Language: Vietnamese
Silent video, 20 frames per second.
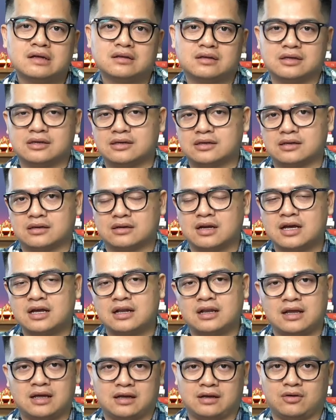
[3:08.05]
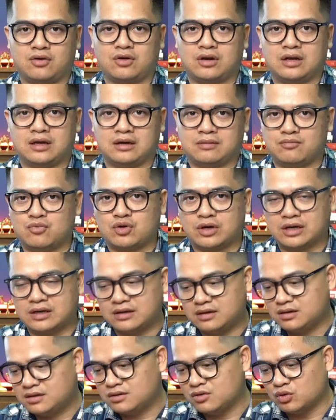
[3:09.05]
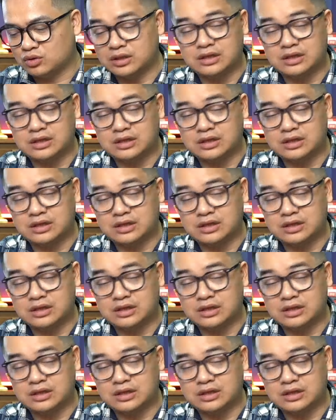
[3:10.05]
thì đây là gọi là một cái đồ